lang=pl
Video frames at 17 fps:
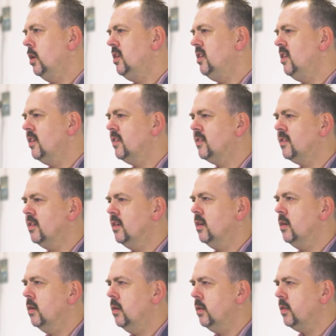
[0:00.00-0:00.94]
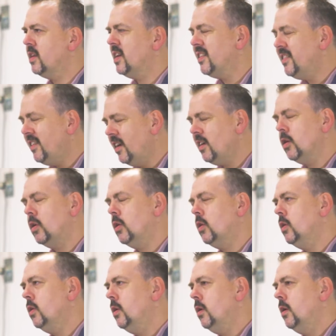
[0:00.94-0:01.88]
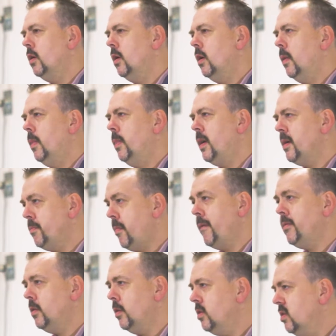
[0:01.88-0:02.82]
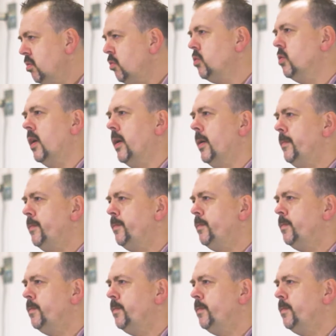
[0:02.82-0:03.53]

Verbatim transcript: jest dla niego najbardziej trudne.